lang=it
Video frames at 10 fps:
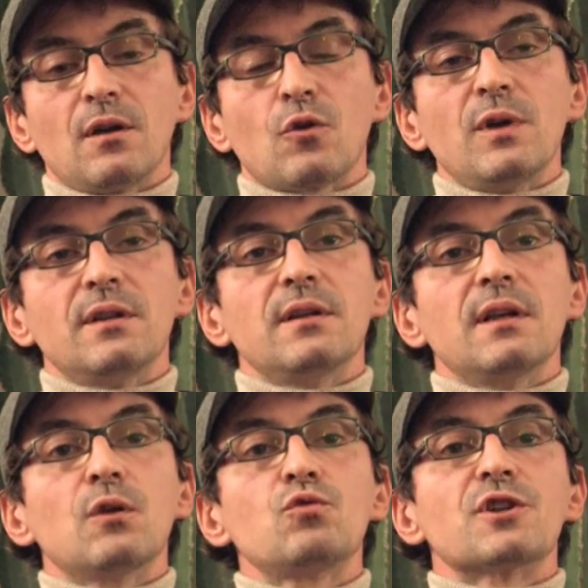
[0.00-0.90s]
Quindi
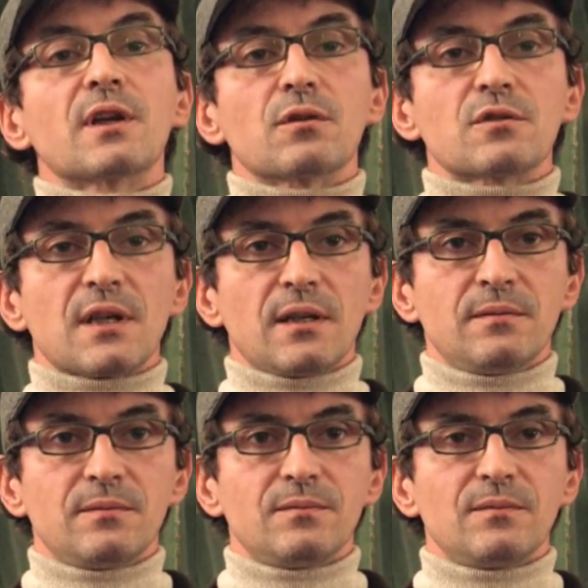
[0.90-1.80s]
la luce che cos'è?
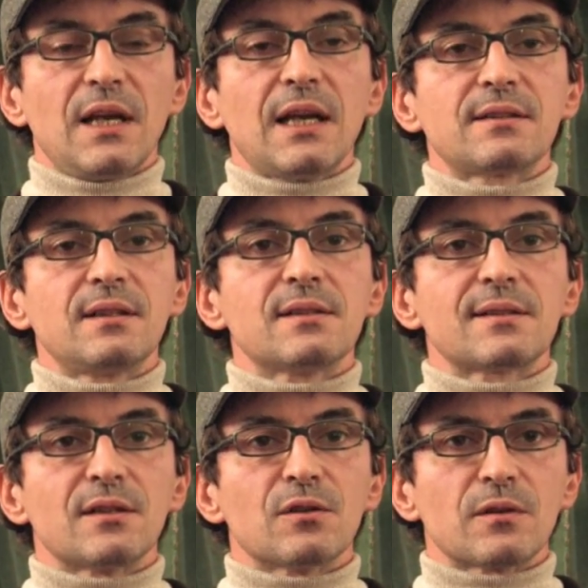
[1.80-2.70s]
È
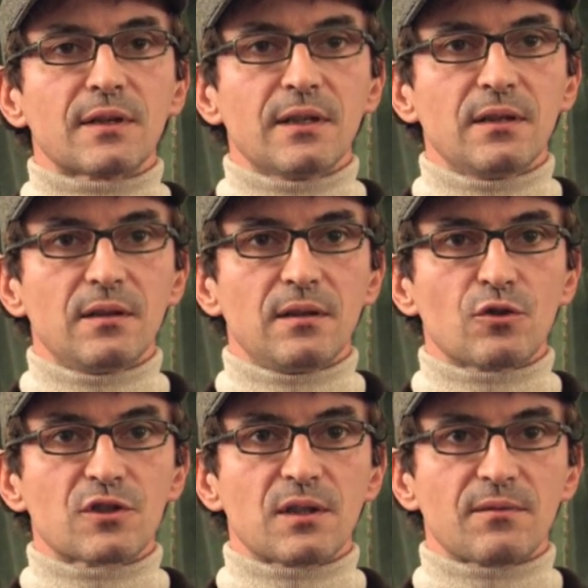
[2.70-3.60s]
l'attenzione,
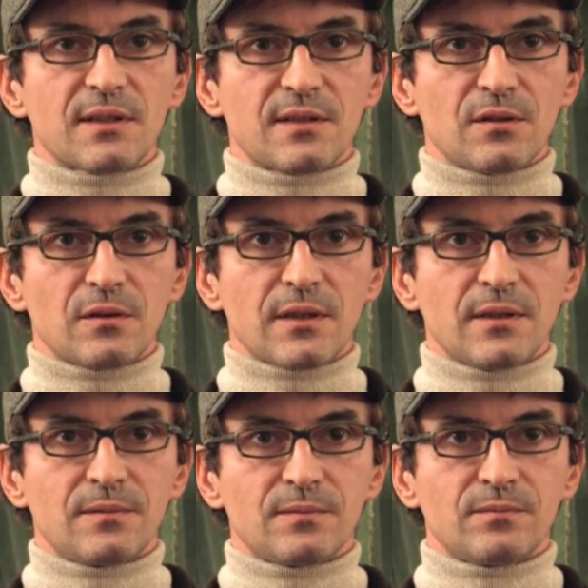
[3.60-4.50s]
l'osservazione.
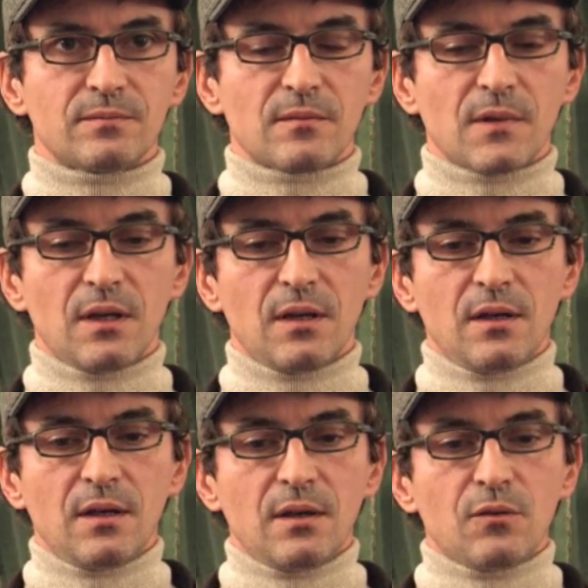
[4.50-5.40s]

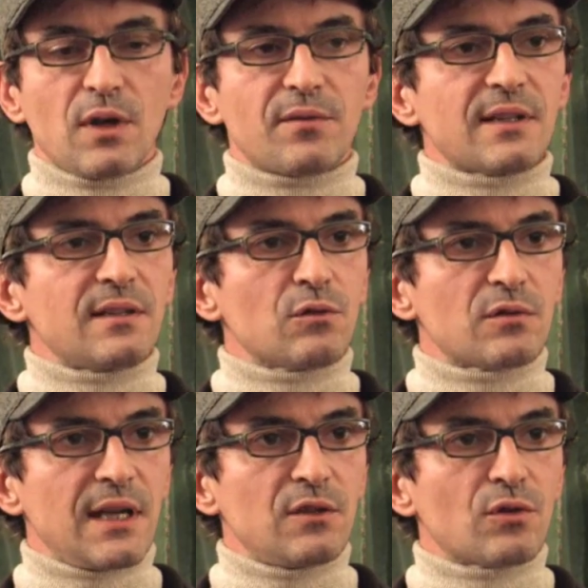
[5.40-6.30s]
Voi avrete
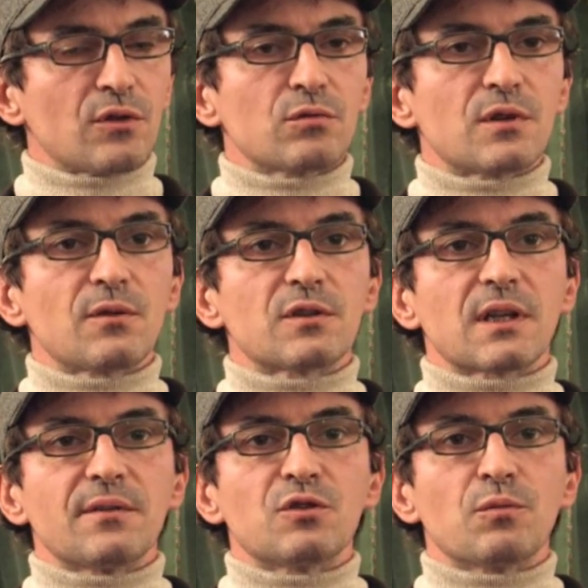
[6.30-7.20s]
notato che tutte le volte che
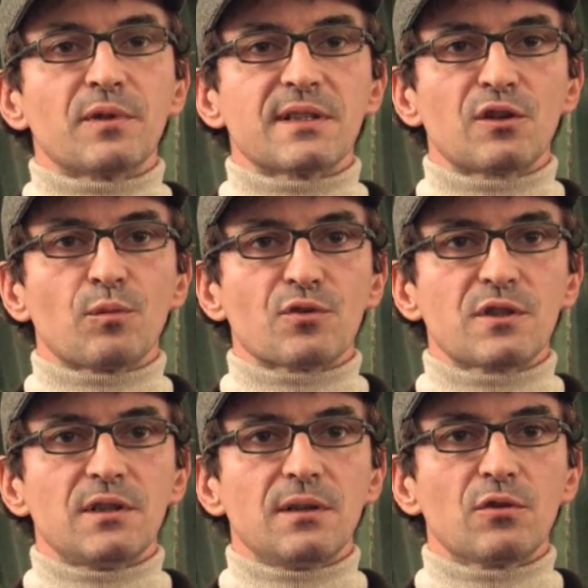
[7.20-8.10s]
avete un pensiero
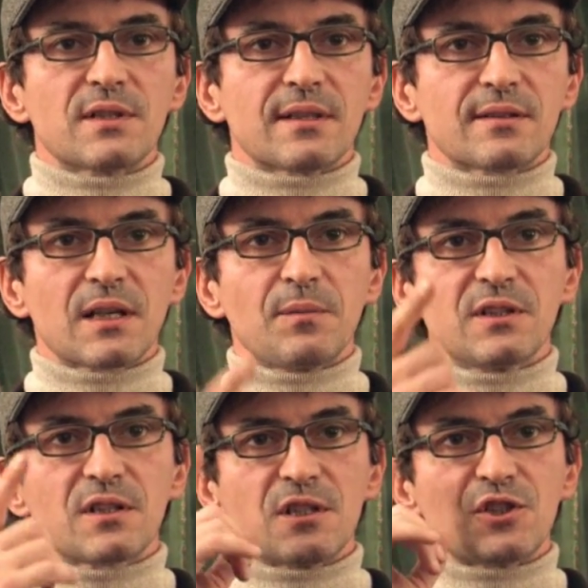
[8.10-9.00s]
positivo
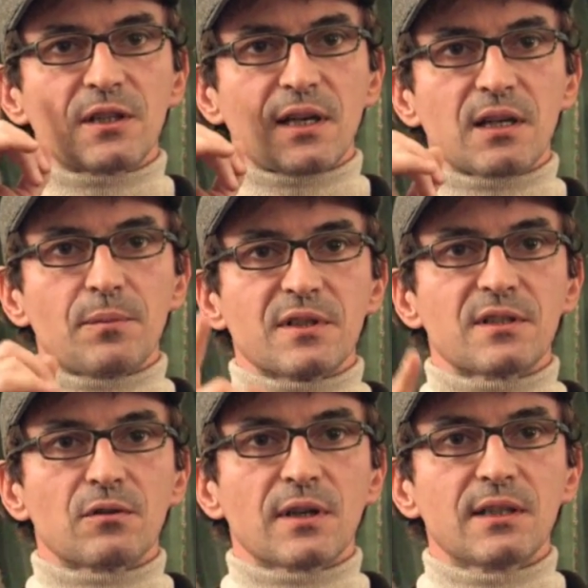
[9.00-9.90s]
istantaneamente si genera anche il
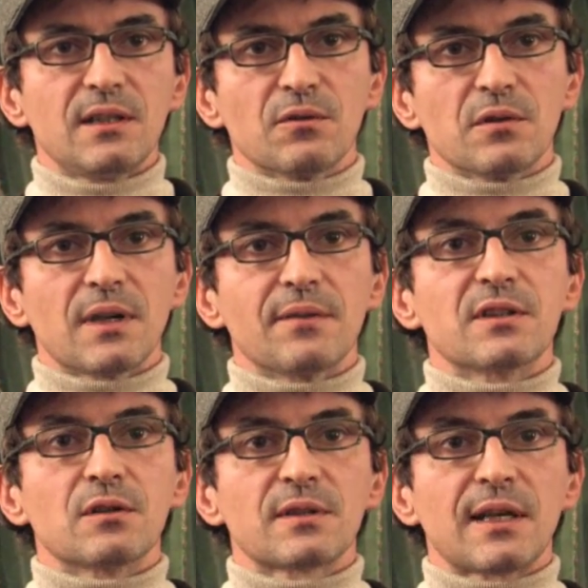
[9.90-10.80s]
pensiero negativo. L'avete
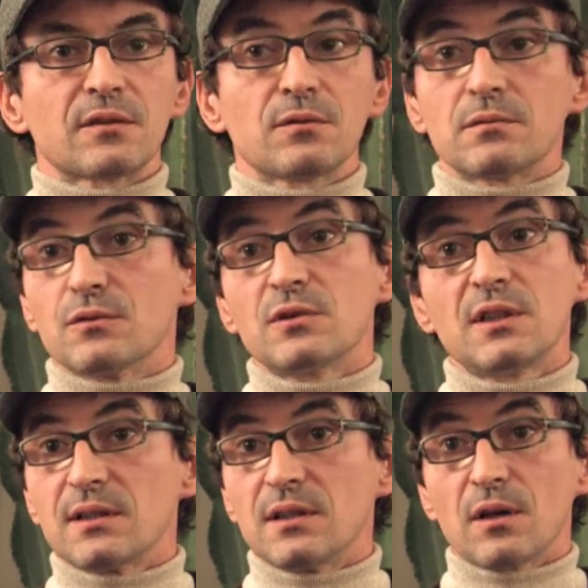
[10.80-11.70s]
notato? Non
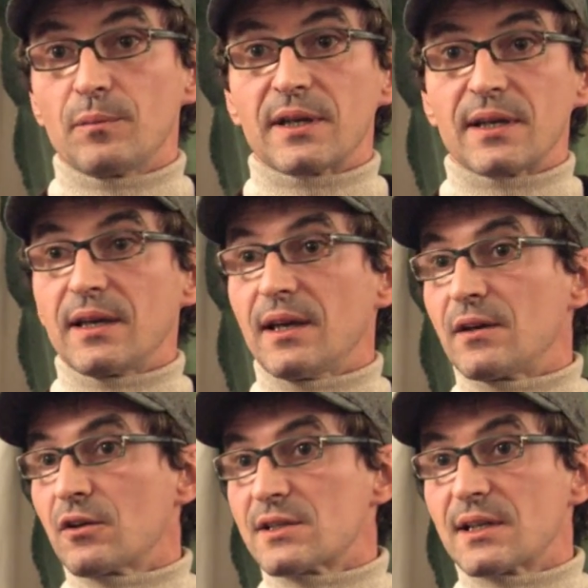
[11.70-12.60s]
dite di no perché è
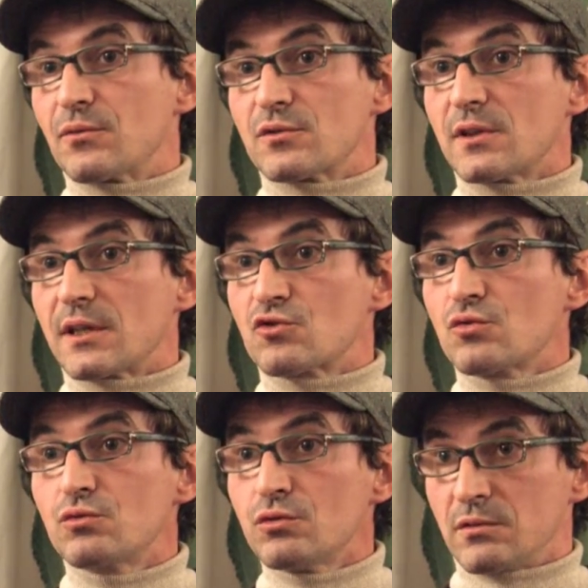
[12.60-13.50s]
una cosa che funziona
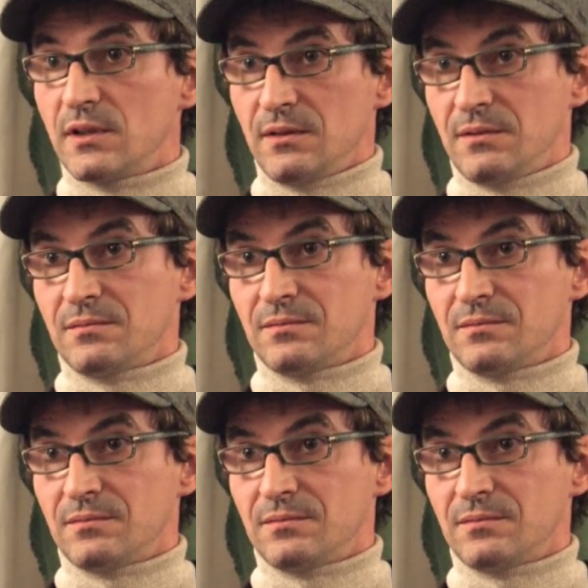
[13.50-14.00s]
su tutti.